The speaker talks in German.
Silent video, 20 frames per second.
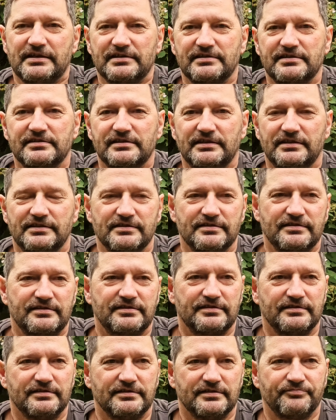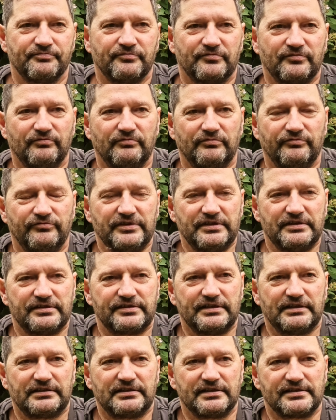Das ist alles, ähm, wie
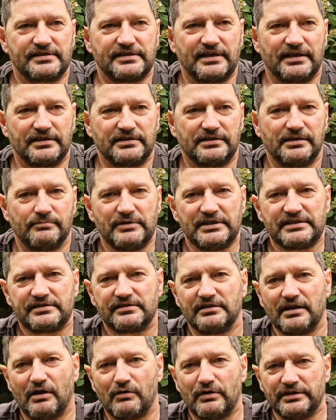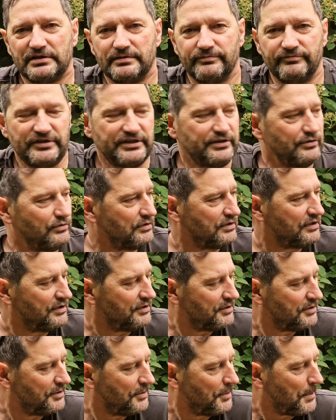gesagt, das zeige ich demnächst genauer in einem Video.
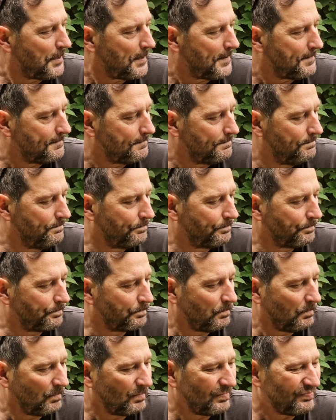Mhm.